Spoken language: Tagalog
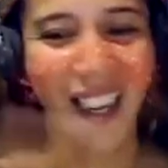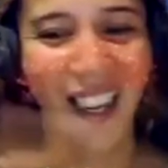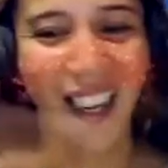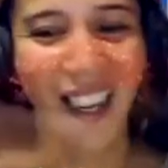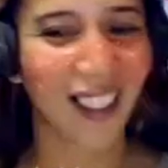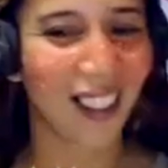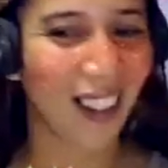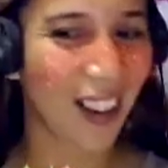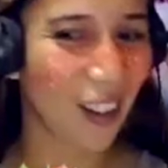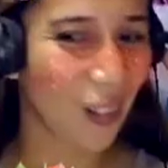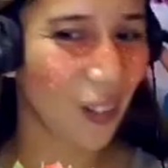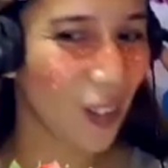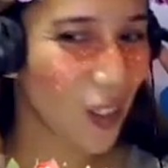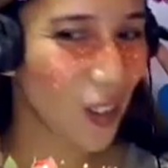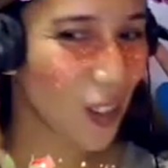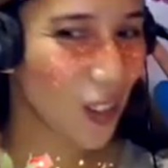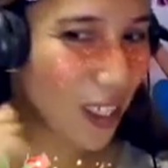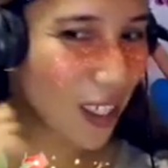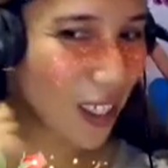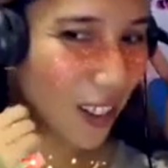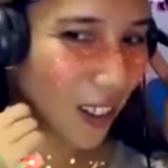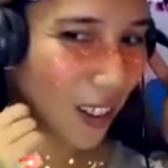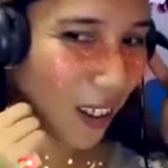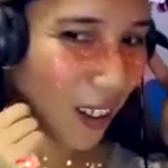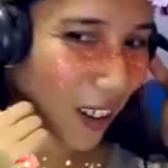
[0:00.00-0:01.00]
Uh, I'm
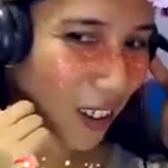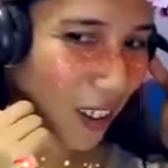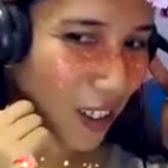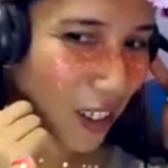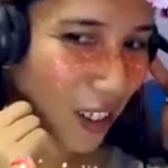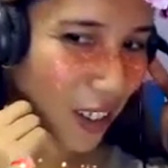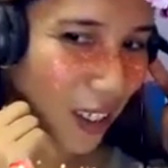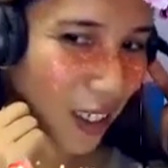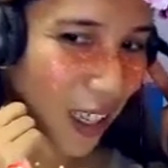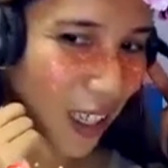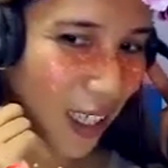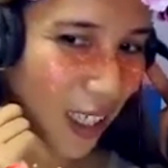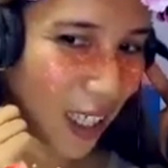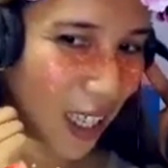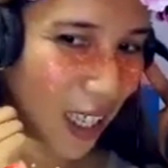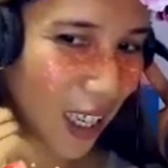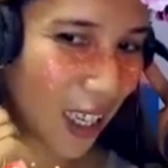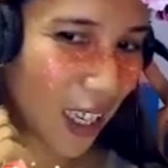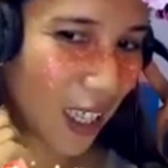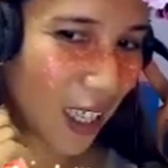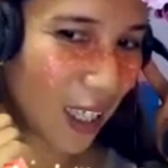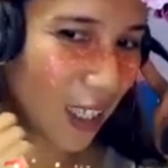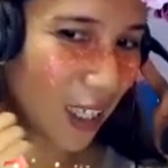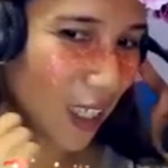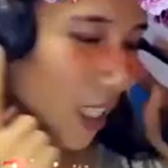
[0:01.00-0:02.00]
using Logitech
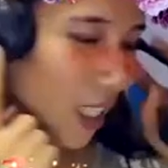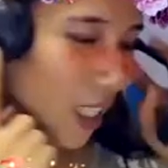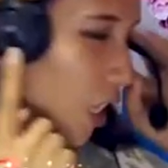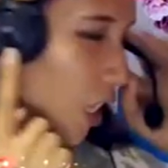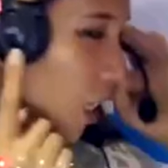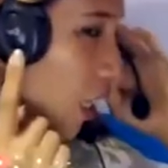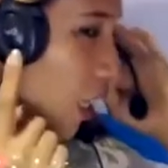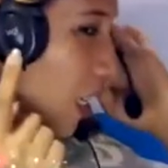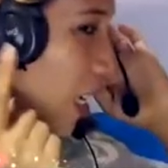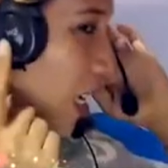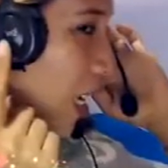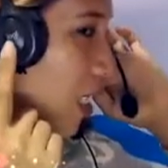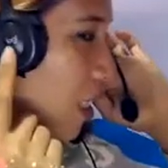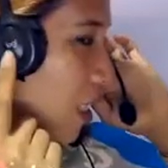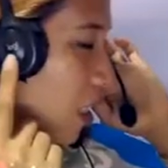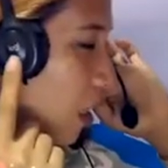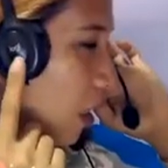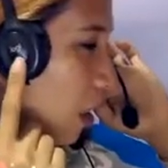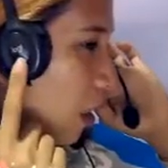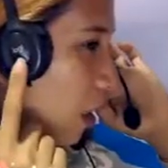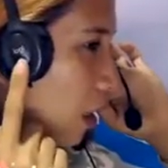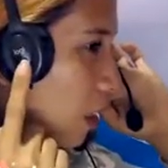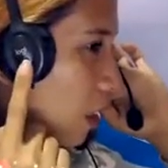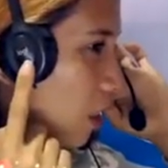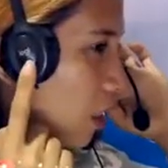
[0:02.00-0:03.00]
and yes,
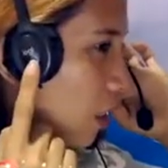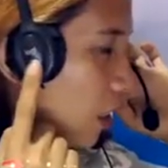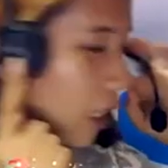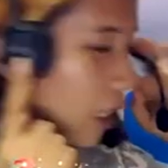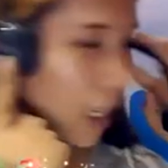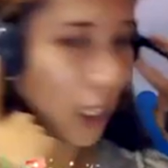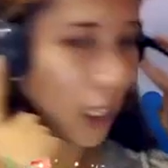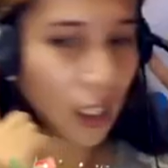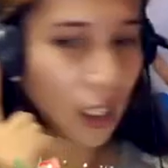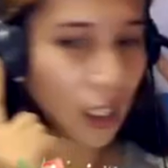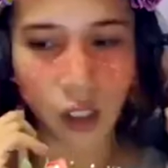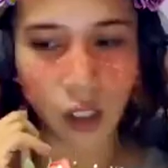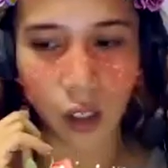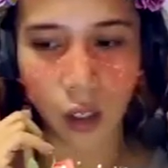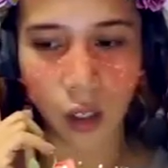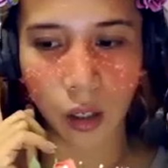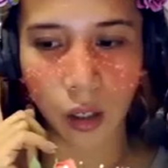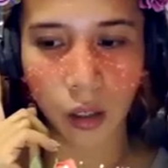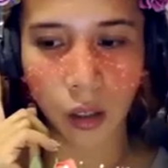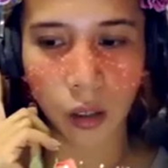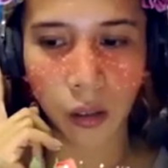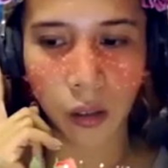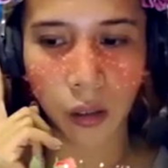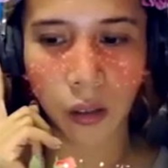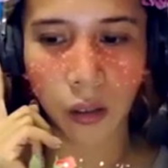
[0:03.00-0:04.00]
Logitech.
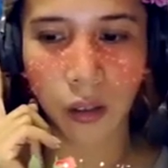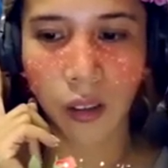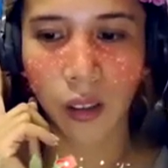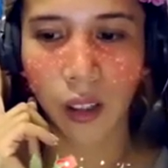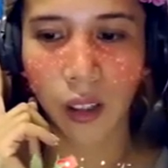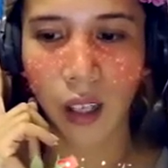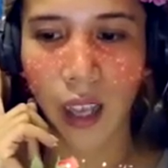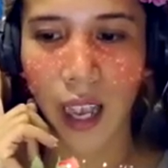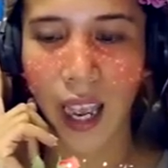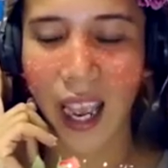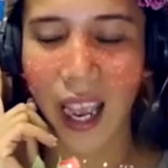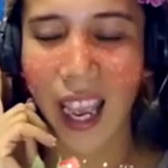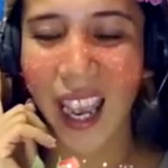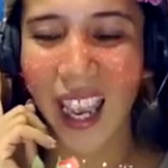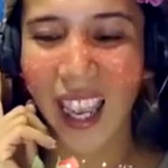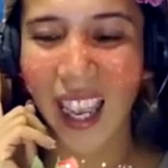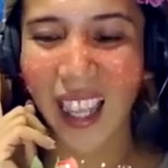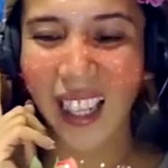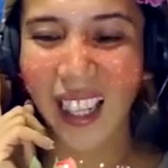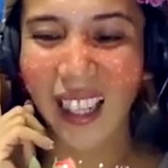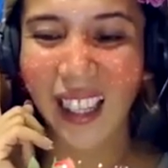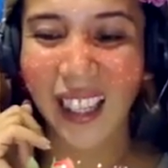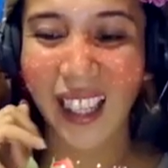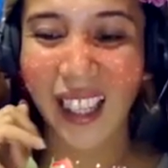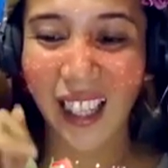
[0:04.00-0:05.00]
So,
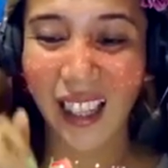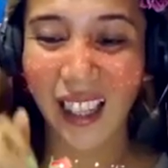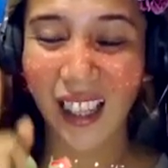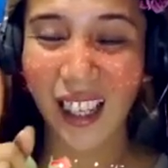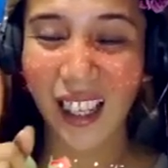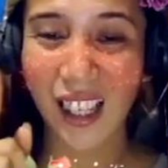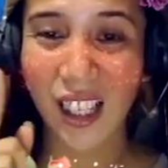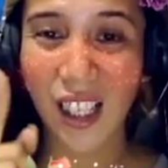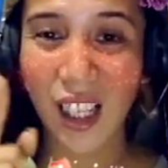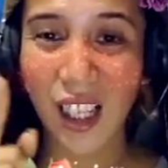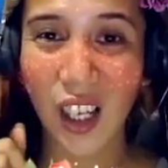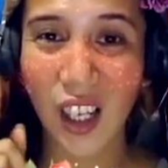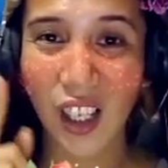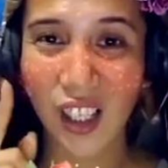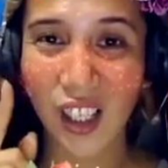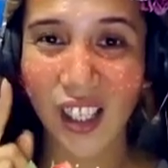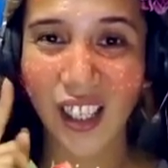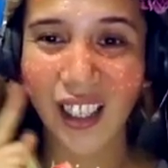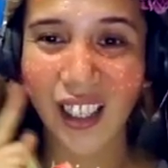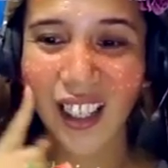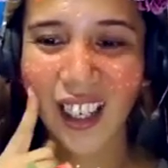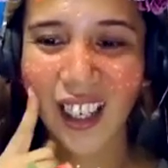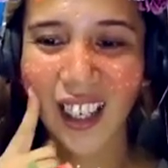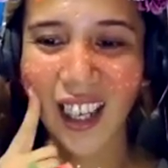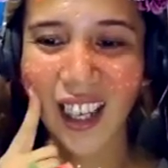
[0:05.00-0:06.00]
and this
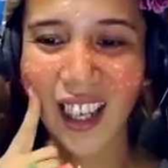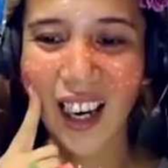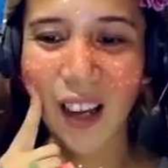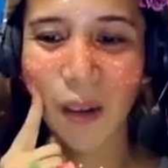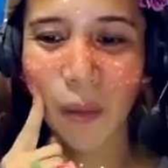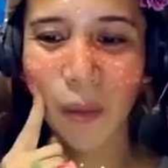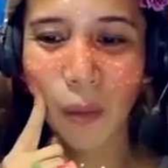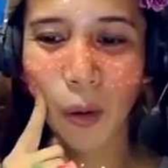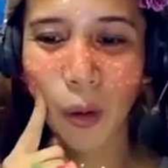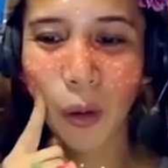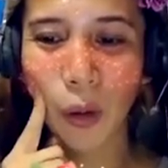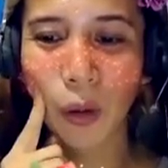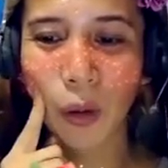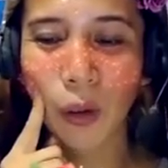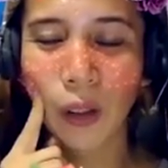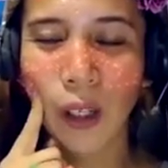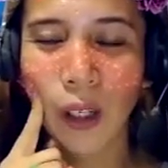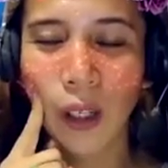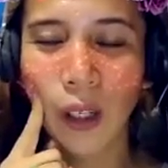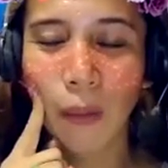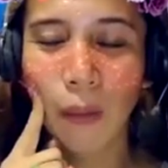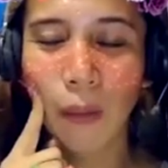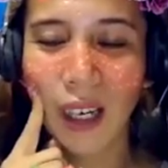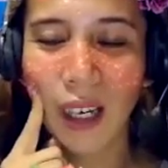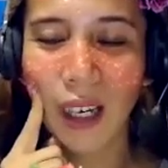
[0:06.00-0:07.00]
Logitech, alam mo,
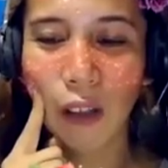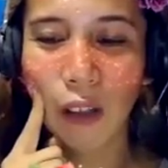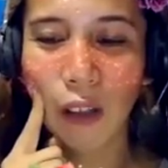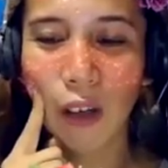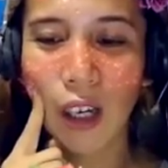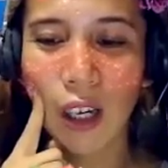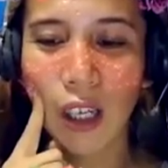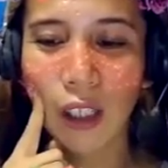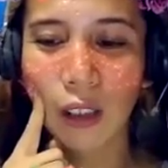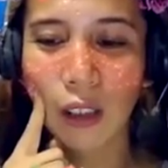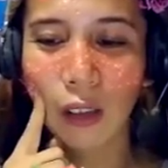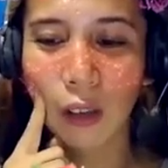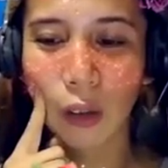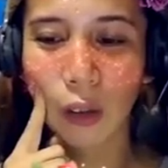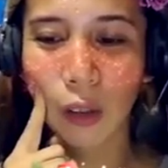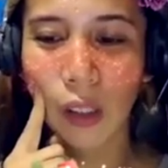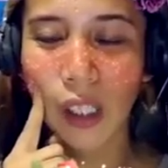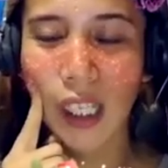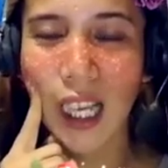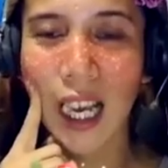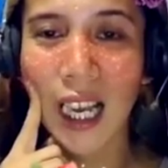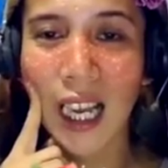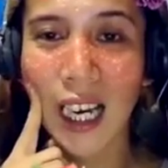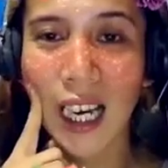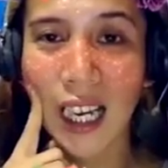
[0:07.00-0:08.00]
nabili ko lang to
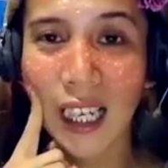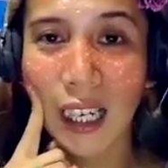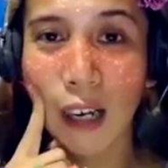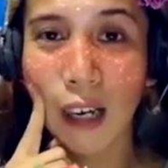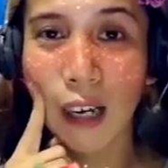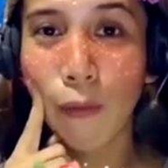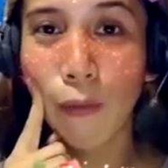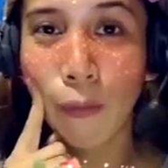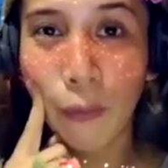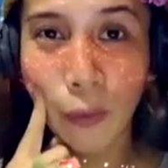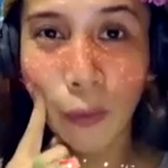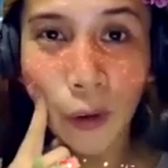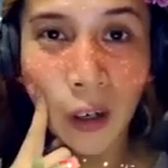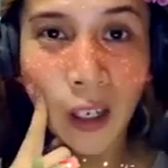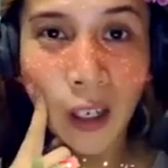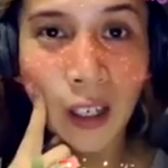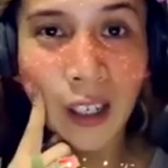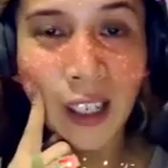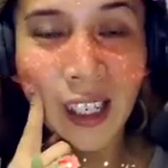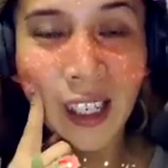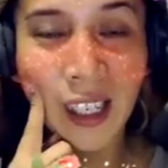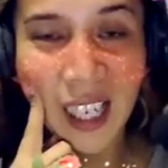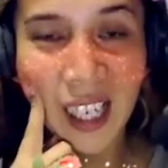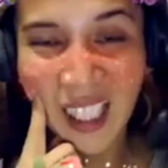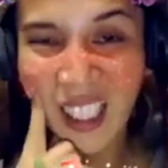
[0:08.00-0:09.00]
sa halagang
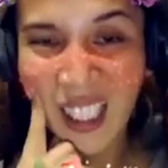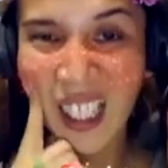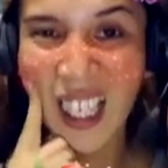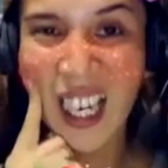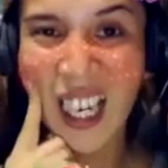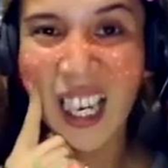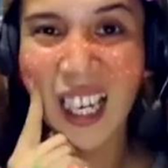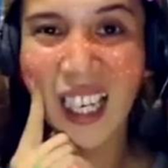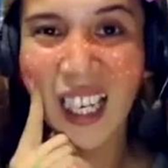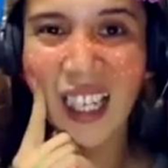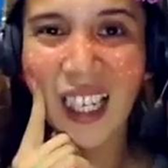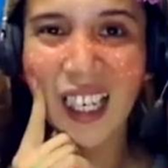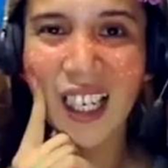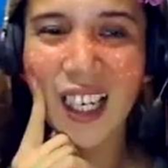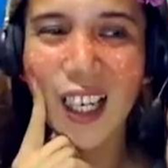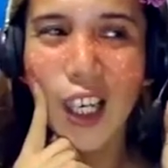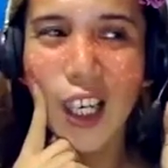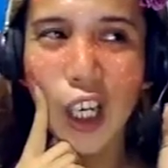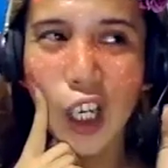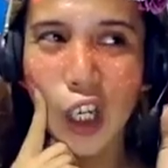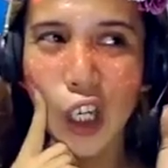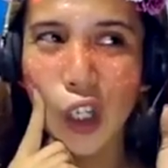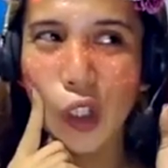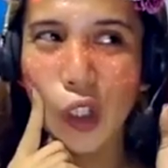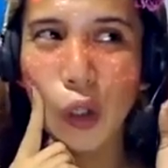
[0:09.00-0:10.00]
499.
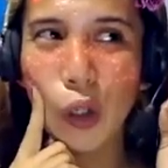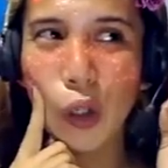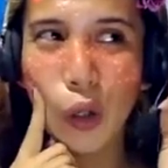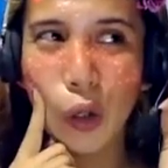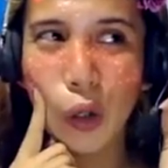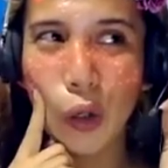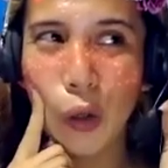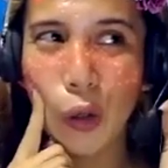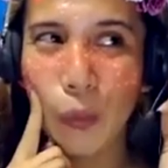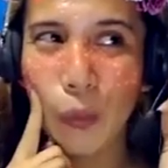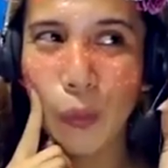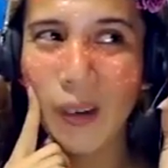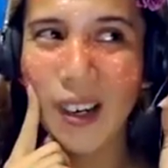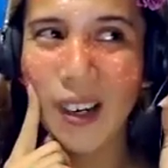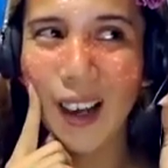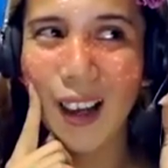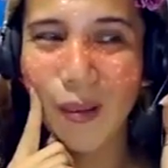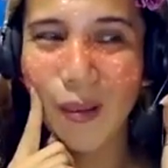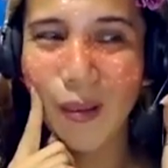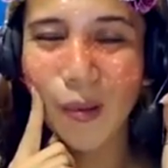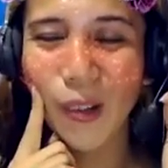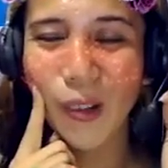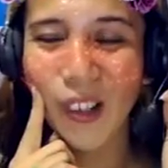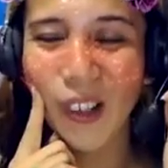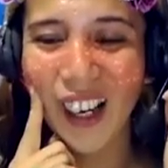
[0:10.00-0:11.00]
So, yun yung
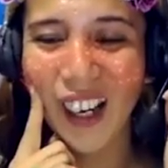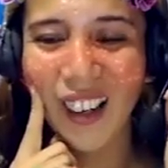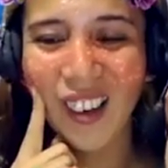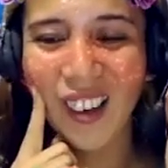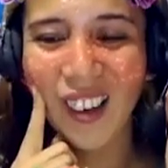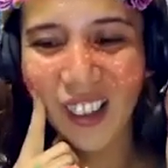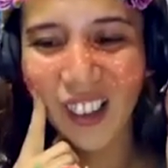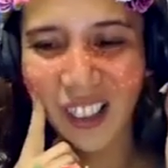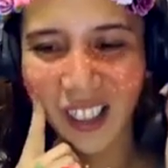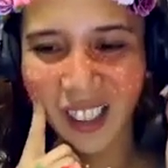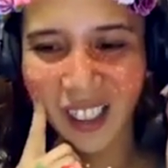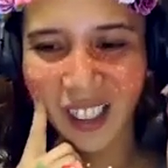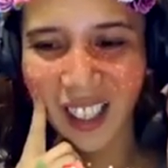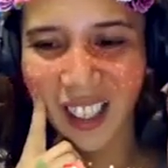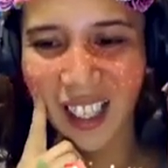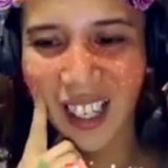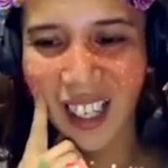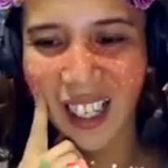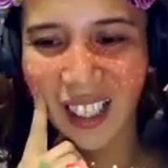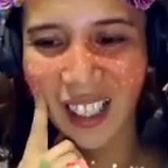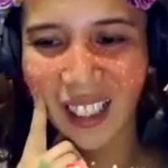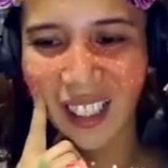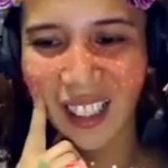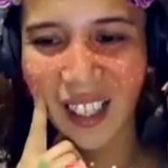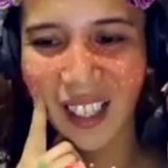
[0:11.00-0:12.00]
pinakamurang Logitech
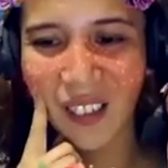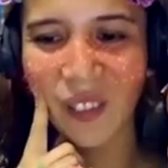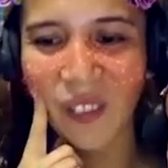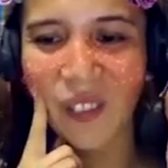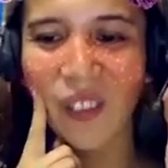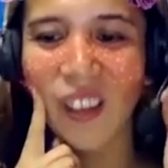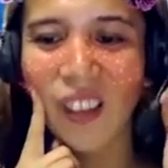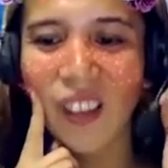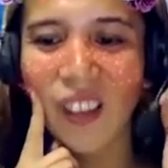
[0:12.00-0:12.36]
ata.